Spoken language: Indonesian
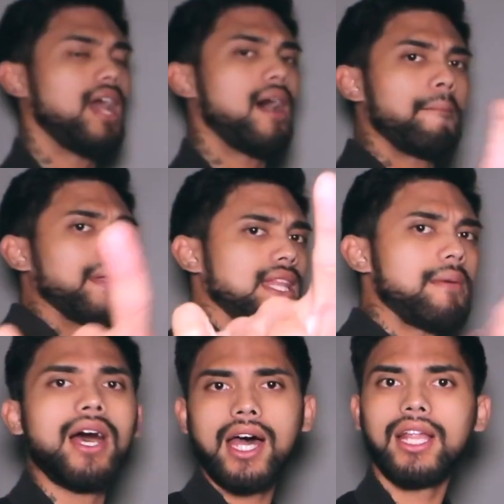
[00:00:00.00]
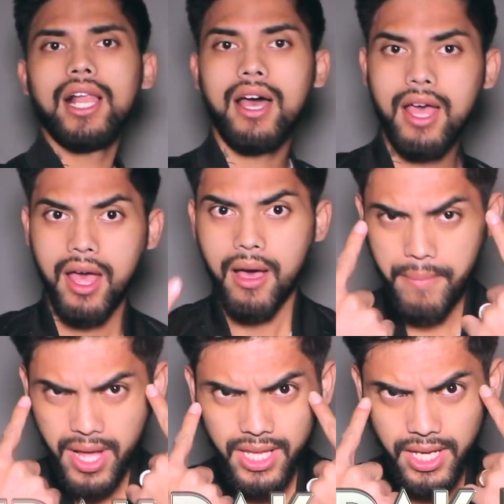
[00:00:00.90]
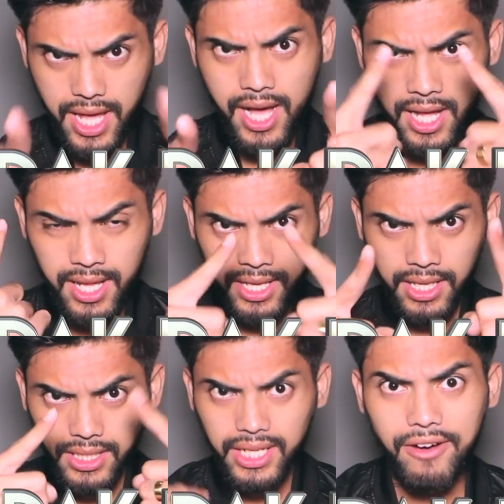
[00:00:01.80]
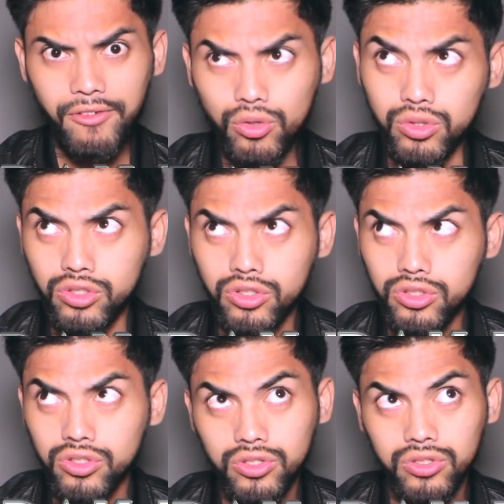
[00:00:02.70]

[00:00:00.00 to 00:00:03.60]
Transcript: Yang pertama adalah mata yang tidak fokus.